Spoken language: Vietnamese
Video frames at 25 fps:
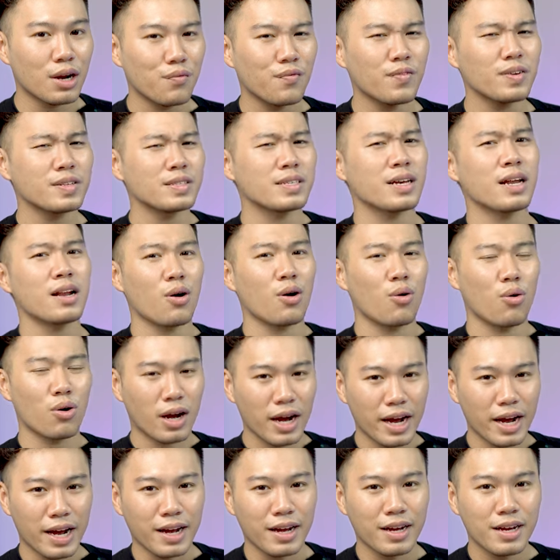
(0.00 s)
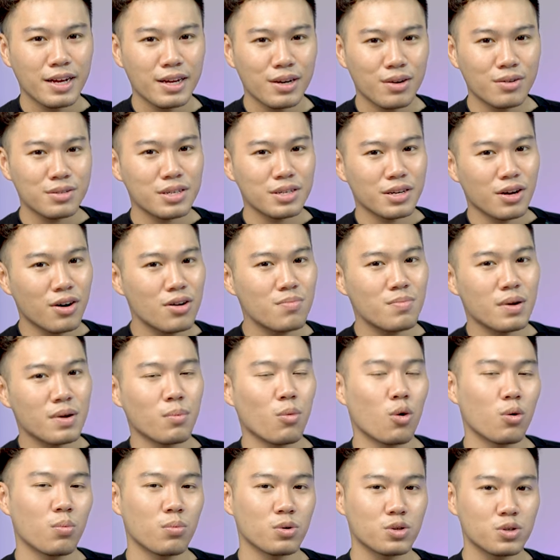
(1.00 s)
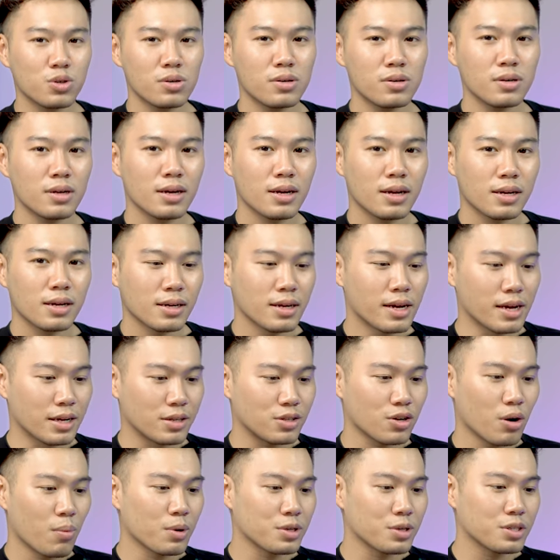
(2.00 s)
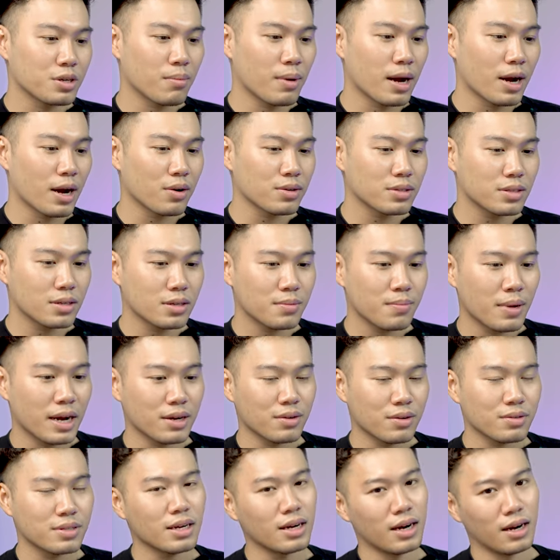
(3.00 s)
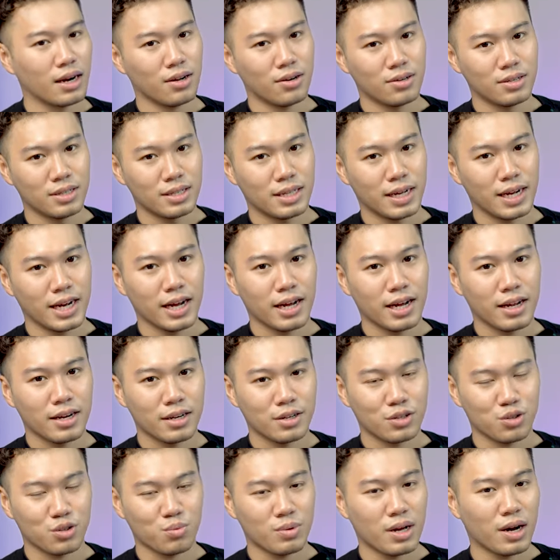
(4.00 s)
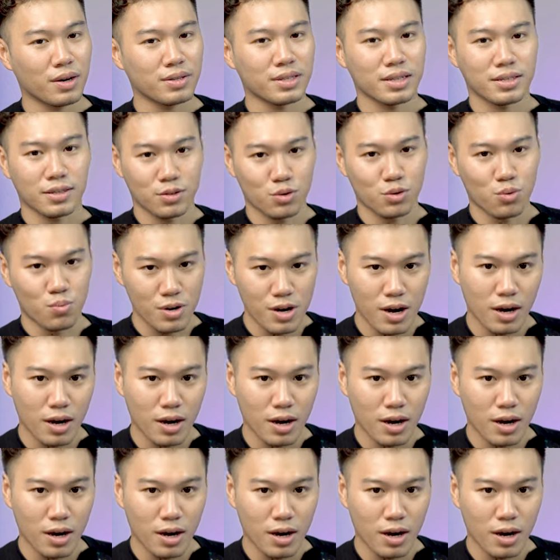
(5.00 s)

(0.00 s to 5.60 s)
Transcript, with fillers: nó vẫn rất là ok nó chỉ hơn 14 một chút để cho một chiếc máy có sức mạnh nó rất là lớn như thế chúng ta có thể sử dụng